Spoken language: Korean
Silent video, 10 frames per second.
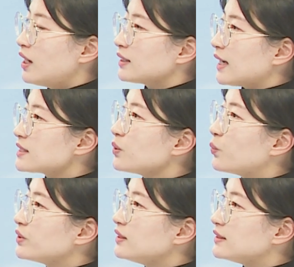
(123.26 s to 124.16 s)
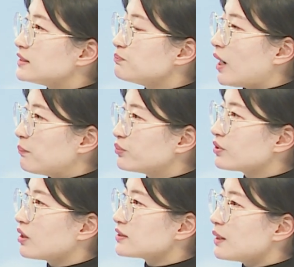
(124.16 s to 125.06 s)
다시 오늘 늦은
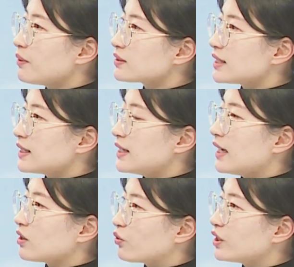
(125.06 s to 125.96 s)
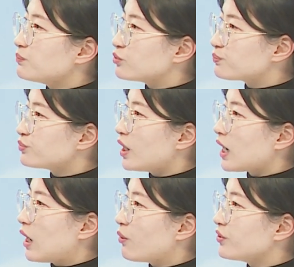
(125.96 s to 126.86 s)
밤부터 새벽 사이에 경기 북부와
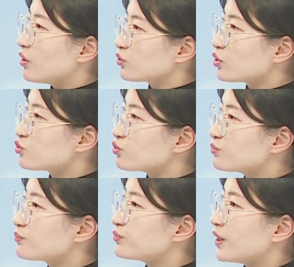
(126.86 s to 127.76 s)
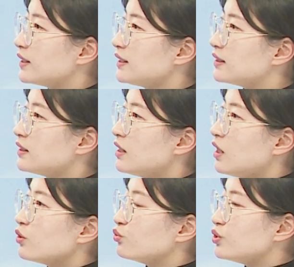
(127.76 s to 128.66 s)
강원 영서 중북부에는
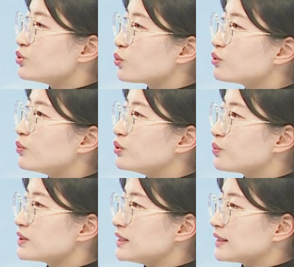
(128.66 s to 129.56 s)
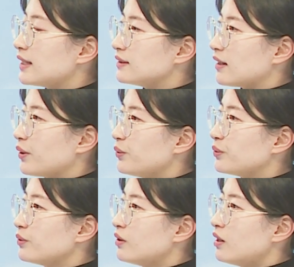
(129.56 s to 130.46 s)
눈이 조금 오는 곳이
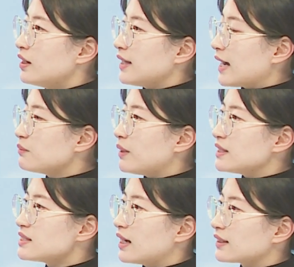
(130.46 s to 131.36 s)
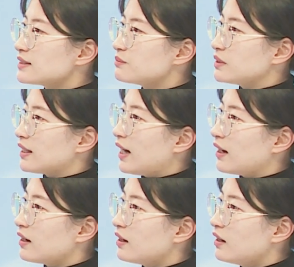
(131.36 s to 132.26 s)
있겠는데요. 양은 많지 않겠습니다.